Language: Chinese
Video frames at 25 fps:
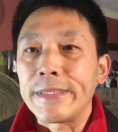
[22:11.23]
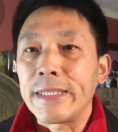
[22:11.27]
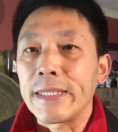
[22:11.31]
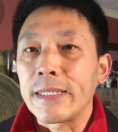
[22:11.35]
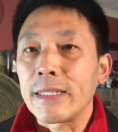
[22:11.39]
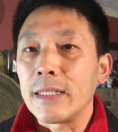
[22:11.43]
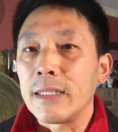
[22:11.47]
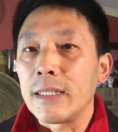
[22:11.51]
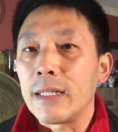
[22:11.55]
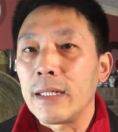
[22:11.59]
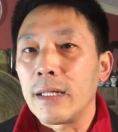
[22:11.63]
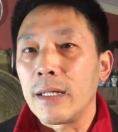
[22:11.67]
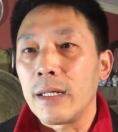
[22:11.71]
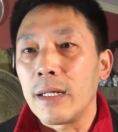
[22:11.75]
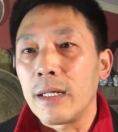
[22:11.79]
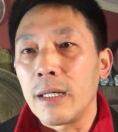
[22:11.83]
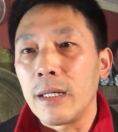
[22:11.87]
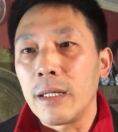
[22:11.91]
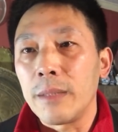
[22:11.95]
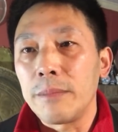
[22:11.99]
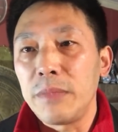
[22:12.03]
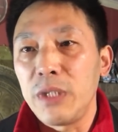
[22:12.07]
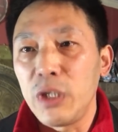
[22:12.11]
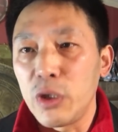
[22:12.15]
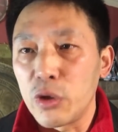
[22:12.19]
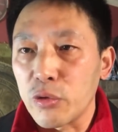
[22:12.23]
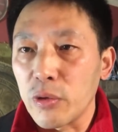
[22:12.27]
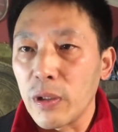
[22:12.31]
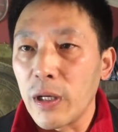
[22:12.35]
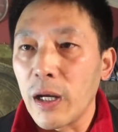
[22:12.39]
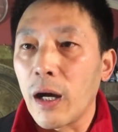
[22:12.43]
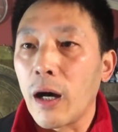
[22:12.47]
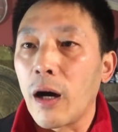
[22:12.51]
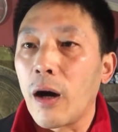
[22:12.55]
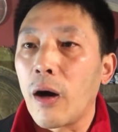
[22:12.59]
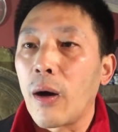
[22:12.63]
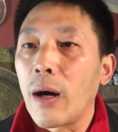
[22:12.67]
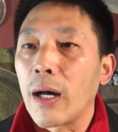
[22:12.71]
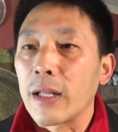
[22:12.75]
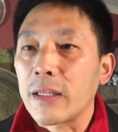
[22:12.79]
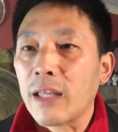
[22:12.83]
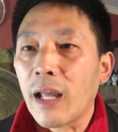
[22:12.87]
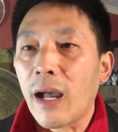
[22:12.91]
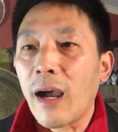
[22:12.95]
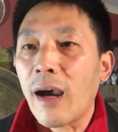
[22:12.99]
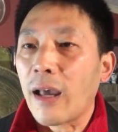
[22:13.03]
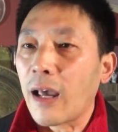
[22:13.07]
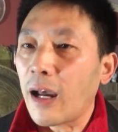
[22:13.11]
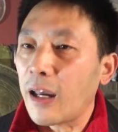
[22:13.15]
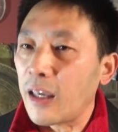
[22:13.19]
这个秘书也好啊，
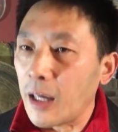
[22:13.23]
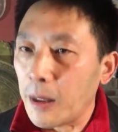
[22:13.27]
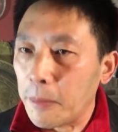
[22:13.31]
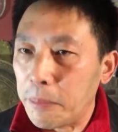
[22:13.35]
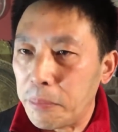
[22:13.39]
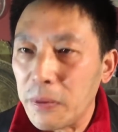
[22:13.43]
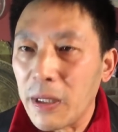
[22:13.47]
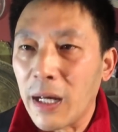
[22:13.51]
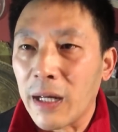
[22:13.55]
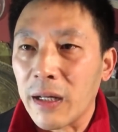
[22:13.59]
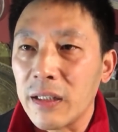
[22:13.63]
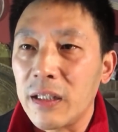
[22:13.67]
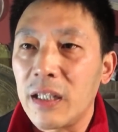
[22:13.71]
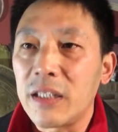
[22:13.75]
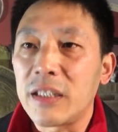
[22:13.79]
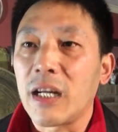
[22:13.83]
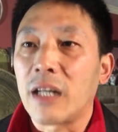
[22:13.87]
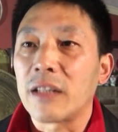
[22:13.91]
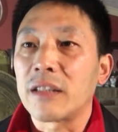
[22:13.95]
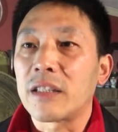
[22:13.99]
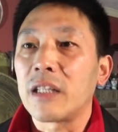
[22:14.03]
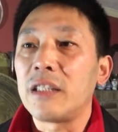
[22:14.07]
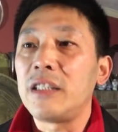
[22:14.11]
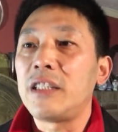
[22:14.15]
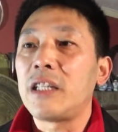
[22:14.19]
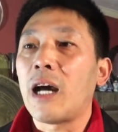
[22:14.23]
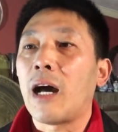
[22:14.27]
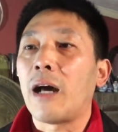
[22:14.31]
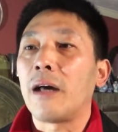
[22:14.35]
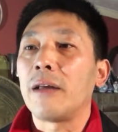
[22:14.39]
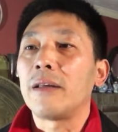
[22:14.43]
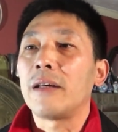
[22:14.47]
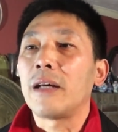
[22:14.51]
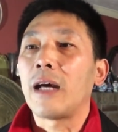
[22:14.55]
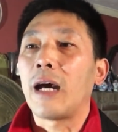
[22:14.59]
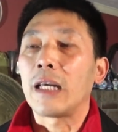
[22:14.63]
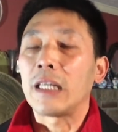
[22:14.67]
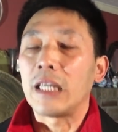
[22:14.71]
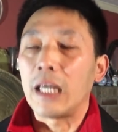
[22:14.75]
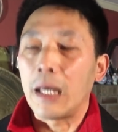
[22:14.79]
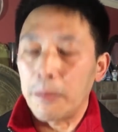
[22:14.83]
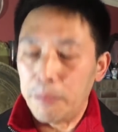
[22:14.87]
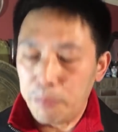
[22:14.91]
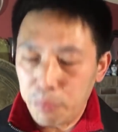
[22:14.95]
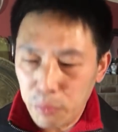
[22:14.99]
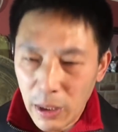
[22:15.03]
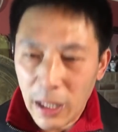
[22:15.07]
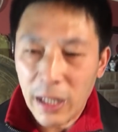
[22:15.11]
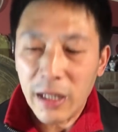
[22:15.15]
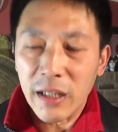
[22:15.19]
大概也不敢跟他讲真相啊，也
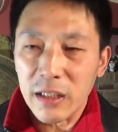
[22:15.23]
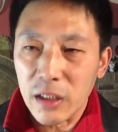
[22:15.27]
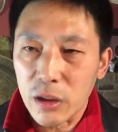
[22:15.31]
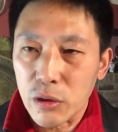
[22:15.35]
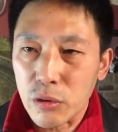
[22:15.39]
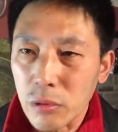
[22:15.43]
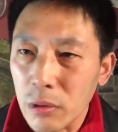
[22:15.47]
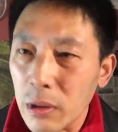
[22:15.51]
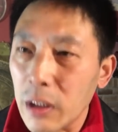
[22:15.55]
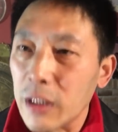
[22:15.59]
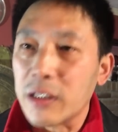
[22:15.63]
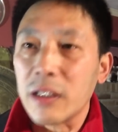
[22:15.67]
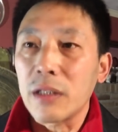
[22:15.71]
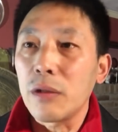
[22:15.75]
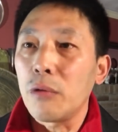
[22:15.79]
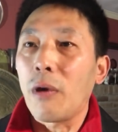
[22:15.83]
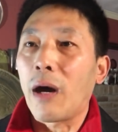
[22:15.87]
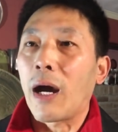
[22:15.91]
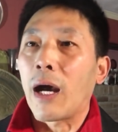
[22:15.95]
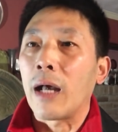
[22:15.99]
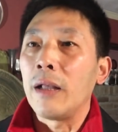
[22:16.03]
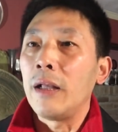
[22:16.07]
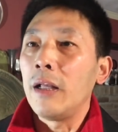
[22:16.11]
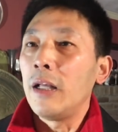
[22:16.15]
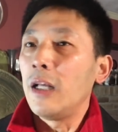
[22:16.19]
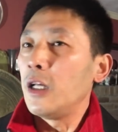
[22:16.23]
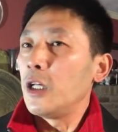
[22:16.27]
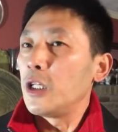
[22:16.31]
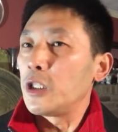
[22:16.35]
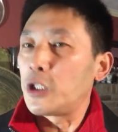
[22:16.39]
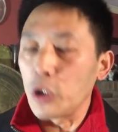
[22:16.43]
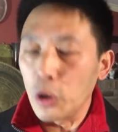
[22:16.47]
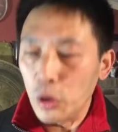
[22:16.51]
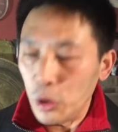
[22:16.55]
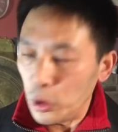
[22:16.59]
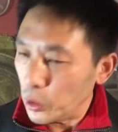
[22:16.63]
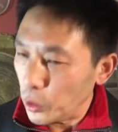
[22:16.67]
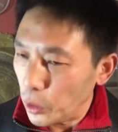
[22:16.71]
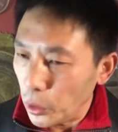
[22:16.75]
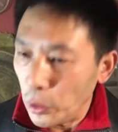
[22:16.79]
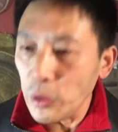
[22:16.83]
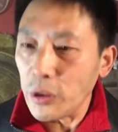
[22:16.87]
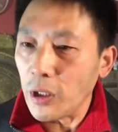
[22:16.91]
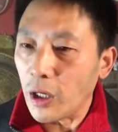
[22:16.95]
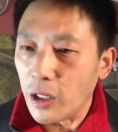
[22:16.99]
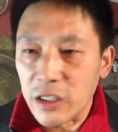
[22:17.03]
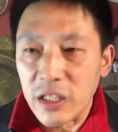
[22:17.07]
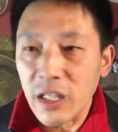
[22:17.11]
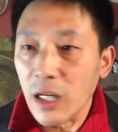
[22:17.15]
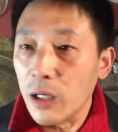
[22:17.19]
不敢跟他说个真话，就有
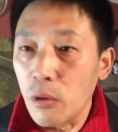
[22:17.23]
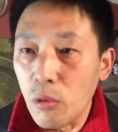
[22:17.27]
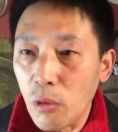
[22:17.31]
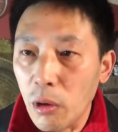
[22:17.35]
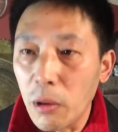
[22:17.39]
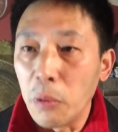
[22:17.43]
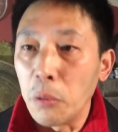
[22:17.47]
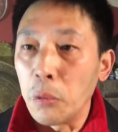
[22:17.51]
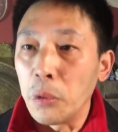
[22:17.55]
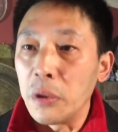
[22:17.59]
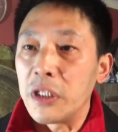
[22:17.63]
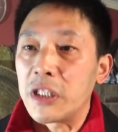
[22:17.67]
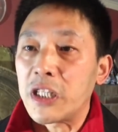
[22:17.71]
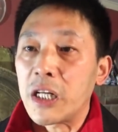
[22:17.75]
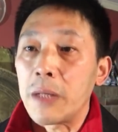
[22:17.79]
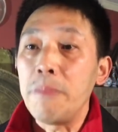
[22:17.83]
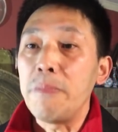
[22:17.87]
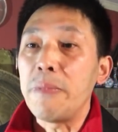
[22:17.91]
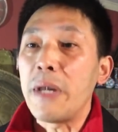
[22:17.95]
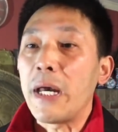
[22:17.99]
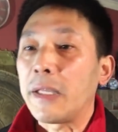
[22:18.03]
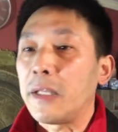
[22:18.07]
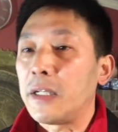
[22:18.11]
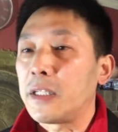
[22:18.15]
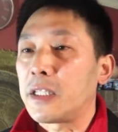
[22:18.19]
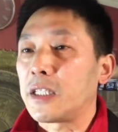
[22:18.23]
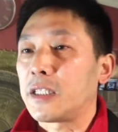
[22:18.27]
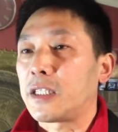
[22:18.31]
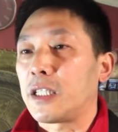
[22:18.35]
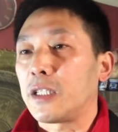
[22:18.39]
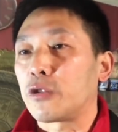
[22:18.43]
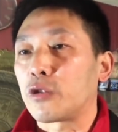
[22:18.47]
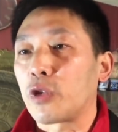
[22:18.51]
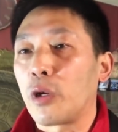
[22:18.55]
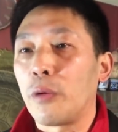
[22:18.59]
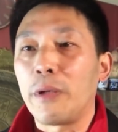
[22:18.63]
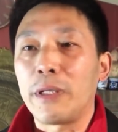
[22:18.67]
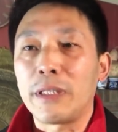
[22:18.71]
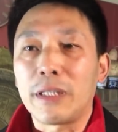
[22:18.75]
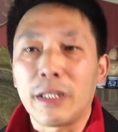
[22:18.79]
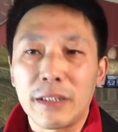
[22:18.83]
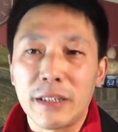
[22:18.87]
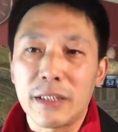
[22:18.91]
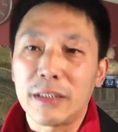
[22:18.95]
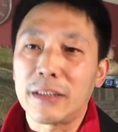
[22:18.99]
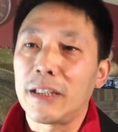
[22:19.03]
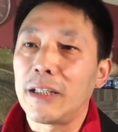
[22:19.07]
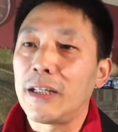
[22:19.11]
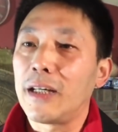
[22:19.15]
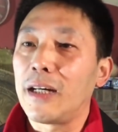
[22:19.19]
点像郭文贵身边的这些所谓的
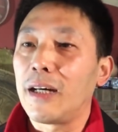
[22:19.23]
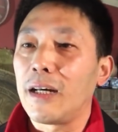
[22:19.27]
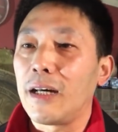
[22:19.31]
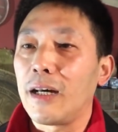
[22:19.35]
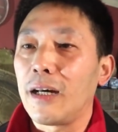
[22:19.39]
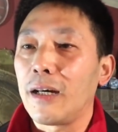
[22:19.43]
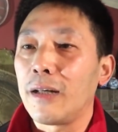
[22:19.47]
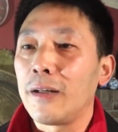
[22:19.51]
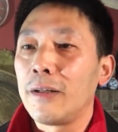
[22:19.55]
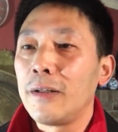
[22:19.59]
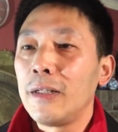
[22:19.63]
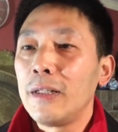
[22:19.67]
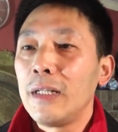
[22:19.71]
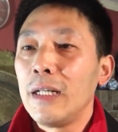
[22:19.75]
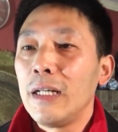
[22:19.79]
这些